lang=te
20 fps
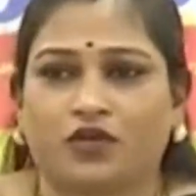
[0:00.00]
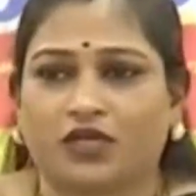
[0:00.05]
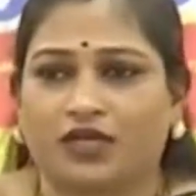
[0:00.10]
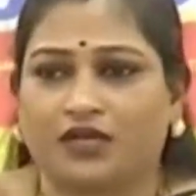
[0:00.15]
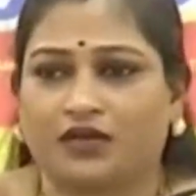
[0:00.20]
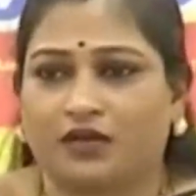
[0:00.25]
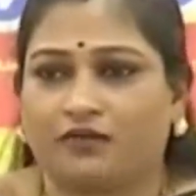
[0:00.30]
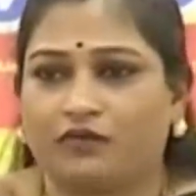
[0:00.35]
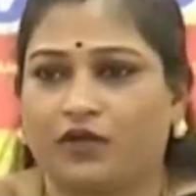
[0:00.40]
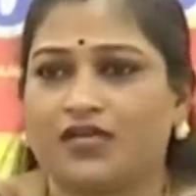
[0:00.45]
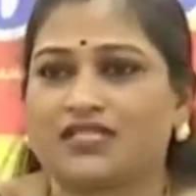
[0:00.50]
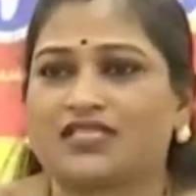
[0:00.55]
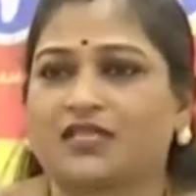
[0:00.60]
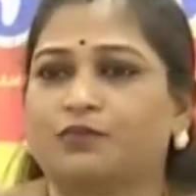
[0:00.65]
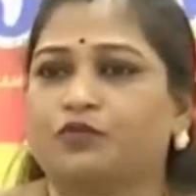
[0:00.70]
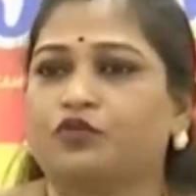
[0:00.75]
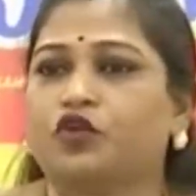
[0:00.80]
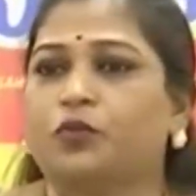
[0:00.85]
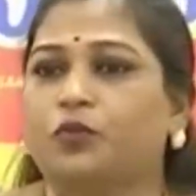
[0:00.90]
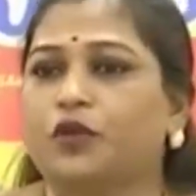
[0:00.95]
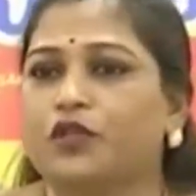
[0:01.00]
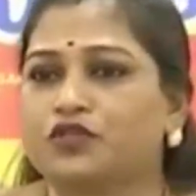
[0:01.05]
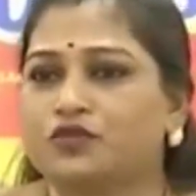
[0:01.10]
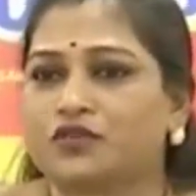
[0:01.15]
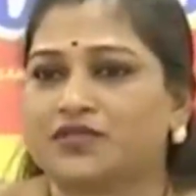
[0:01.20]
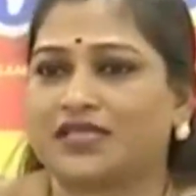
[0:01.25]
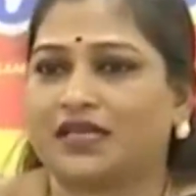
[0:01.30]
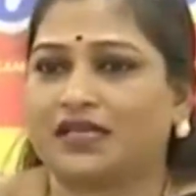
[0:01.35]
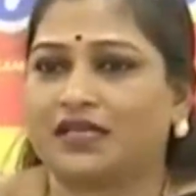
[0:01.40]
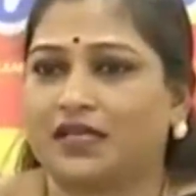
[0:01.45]
ఒక వాట్సాప్ గ్రూప్లో
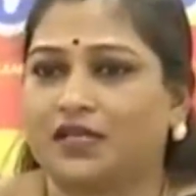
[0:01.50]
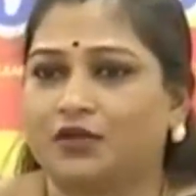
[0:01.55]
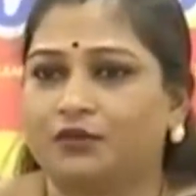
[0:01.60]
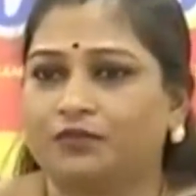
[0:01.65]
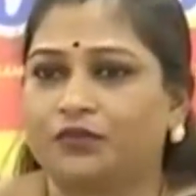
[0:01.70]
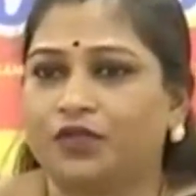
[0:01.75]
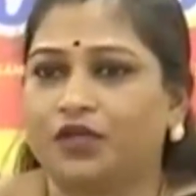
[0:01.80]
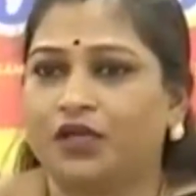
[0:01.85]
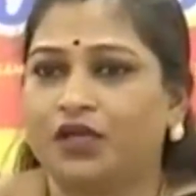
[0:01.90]
చూశాను నేను